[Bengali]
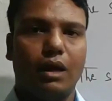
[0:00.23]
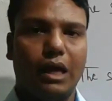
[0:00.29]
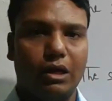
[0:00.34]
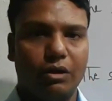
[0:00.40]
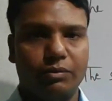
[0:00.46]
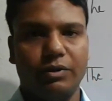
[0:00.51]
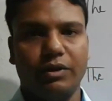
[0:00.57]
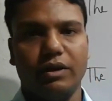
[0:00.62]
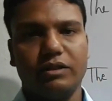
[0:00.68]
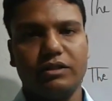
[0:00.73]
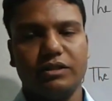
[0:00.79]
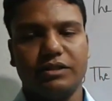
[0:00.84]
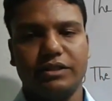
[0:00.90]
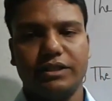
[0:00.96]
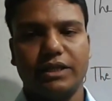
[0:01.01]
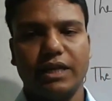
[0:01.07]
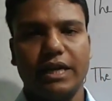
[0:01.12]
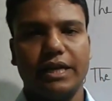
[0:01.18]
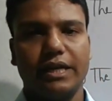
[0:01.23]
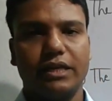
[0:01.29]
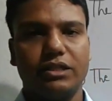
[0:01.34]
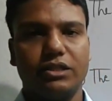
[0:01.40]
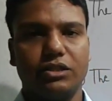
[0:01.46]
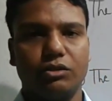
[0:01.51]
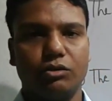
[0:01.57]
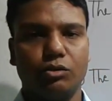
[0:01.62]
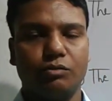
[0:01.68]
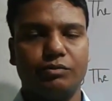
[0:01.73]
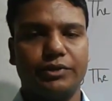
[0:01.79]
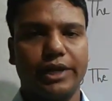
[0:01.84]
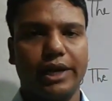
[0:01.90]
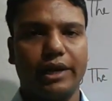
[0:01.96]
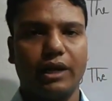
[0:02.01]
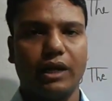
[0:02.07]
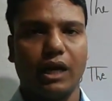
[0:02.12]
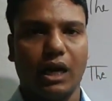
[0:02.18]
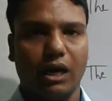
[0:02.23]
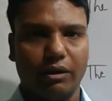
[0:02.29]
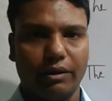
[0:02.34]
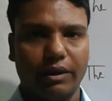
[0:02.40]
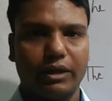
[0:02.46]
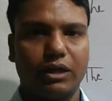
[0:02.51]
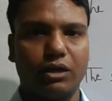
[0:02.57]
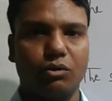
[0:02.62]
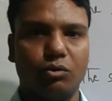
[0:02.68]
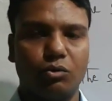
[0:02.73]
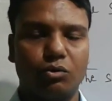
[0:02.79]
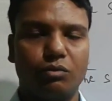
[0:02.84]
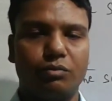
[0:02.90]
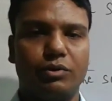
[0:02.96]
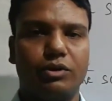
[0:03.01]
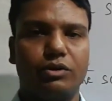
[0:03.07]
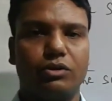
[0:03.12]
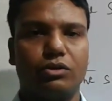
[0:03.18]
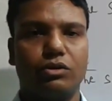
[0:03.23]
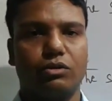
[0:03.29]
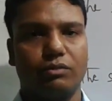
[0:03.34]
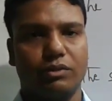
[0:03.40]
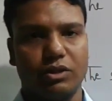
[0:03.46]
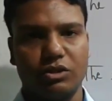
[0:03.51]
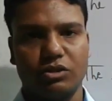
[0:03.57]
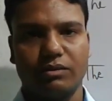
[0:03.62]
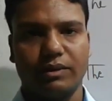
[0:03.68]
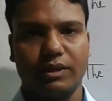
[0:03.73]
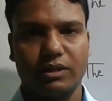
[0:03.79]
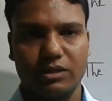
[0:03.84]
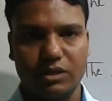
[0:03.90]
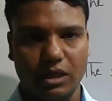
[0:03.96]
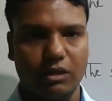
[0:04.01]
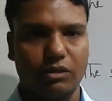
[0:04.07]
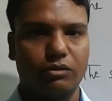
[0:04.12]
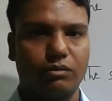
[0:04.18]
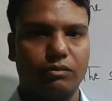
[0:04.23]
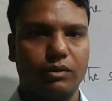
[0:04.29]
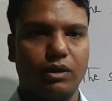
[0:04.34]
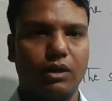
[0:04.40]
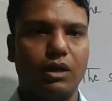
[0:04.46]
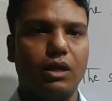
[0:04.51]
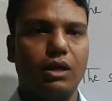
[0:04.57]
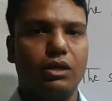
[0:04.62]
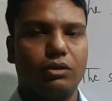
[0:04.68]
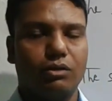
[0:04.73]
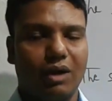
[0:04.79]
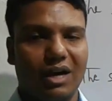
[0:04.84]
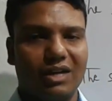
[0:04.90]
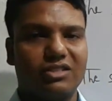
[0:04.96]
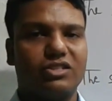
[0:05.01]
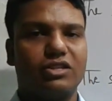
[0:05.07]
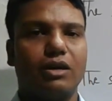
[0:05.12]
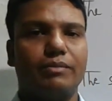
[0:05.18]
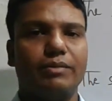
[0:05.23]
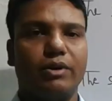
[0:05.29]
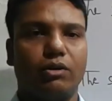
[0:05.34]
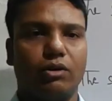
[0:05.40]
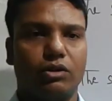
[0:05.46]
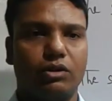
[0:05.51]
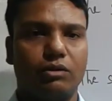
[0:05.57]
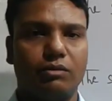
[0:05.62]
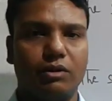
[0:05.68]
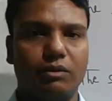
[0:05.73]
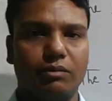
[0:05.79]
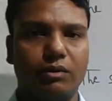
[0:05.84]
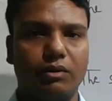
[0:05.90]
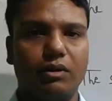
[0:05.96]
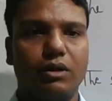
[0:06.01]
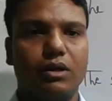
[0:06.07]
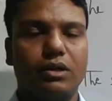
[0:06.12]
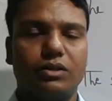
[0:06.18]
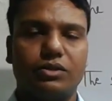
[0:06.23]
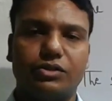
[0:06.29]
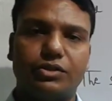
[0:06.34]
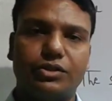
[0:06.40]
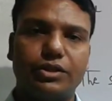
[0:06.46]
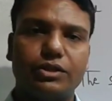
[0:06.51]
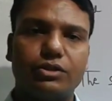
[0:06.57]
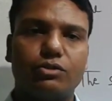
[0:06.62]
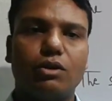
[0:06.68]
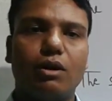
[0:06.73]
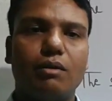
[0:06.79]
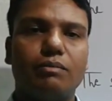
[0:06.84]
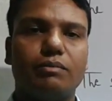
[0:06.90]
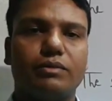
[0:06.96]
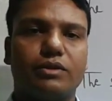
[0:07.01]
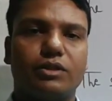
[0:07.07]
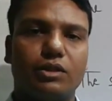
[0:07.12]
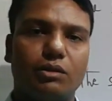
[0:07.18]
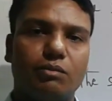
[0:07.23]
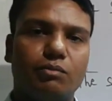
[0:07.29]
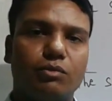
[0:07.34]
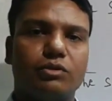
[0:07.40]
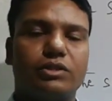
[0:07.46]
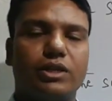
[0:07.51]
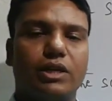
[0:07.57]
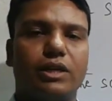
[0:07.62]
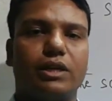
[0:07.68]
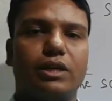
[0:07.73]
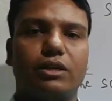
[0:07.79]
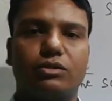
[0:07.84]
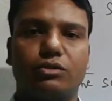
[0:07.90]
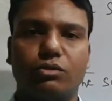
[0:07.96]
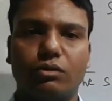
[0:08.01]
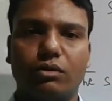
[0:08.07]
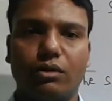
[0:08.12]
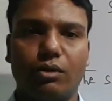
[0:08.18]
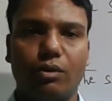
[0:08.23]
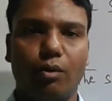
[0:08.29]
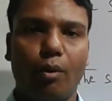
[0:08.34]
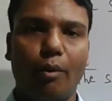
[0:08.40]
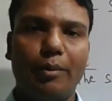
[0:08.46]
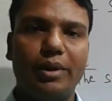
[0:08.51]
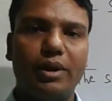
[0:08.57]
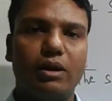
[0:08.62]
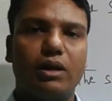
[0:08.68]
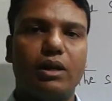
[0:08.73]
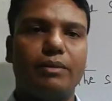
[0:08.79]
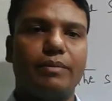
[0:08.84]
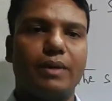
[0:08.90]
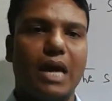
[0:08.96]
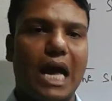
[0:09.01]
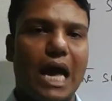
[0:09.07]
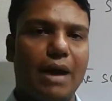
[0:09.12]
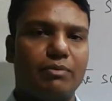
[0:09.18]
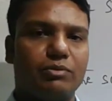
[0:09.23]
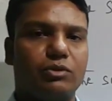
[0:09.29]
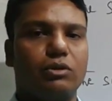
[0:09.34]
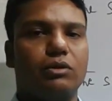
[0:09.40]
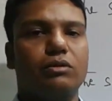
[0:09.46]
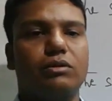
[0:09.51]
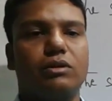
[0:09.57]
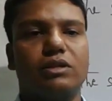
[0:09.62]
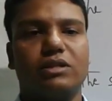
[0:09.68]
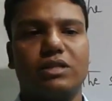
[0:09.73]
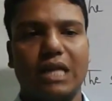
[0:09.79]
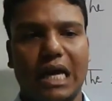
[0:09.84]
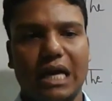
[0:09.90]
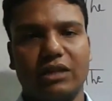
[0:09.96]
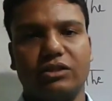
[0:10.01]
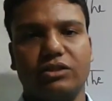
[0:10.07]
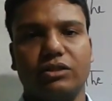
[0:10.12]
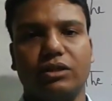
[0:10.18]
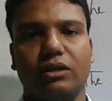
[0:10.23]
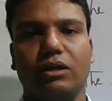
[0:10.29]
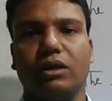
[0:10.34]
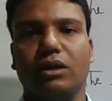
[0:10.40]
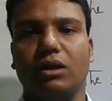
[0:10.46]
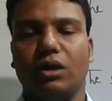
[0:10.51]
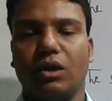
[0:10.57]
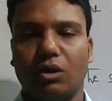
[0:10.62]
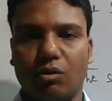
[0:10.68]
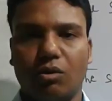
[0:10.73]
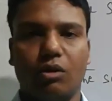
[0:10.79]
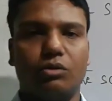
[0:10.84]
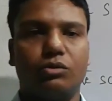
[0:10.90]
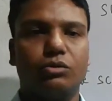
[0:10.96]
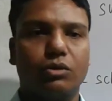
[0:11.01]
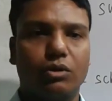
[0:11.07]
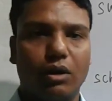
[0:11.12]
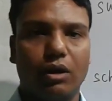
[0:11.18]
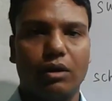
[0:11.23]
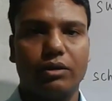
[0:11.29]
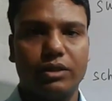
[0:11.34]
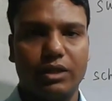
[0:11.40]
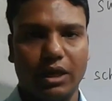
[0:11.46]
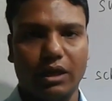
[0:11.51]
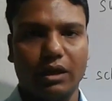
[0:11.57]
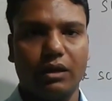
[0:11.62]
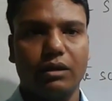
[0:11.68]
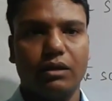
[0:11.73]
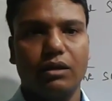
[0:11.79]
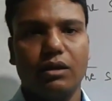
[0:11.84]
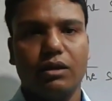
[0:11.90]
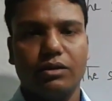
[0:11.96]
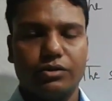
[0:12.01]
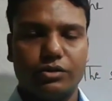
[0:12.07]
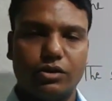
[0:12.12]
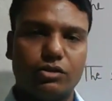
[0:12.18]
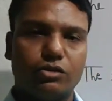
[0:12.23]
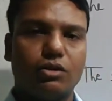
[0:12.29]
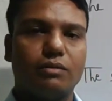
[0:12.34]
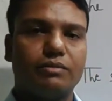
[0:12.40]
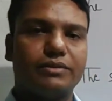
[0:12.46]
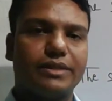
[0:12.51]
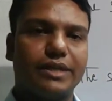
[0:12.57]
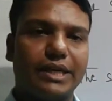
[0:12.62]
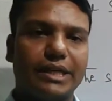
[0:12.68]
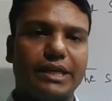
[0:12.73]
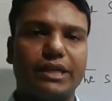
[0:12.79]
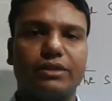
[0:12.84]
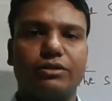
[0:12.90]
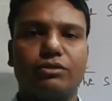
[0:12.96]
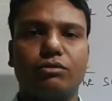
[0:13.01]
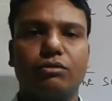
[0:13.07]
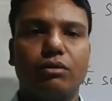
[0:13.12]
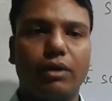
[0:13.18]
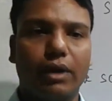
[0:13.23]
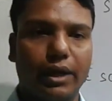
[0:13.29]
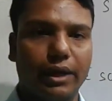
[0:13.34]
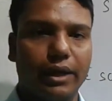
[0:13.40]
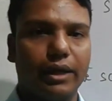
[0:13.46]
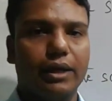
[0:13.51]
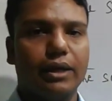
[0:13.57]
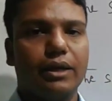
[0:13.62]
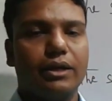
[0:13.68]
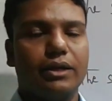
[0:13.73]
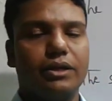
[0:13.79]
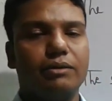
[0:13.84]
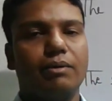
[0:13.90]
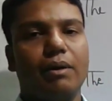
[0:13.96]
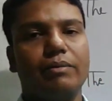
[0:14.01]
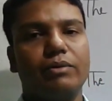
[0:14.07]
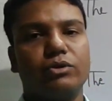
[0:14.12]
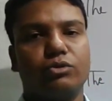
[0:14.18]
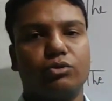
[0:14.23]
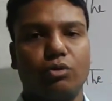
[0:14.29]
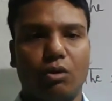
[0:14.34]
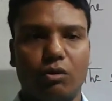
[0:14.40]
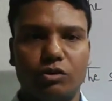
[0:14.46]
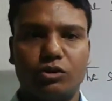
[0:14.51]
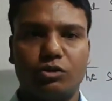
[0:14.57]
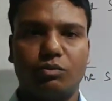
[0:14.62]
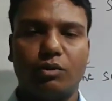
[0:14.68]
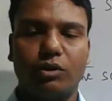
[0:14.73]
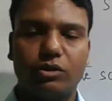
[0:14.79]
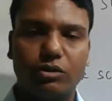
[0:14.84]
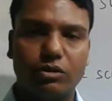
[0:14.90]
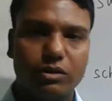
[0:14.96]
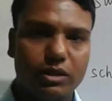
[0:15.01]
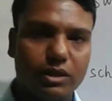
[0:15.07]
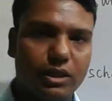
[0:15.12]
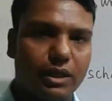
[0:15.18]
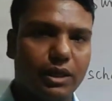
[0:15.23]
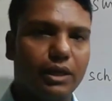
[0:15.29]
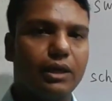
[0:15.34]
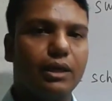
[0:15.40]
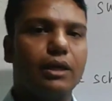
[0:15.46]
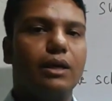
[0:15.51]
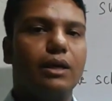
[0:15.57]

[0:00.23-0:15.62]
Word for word: হ্যালো ভিউয়ার্স ডিজিটাল ইংলিশ ইউটিউব চ্যানেলের আরও একটা নতুন ভিডিওতে তোমাদের সবাইকে স্বাগতম তো আজকে আমি কথা বলবো যেসব সিম্পল সেন্টেন্সগুলো নমিনেটিভ অ্যাবসলিউটের সাহায্যে গঠন করা হয়ে থাকে সেই সব সেন্টেন্সগুলোকে কিভাবে সহজ পদ্ধতিতে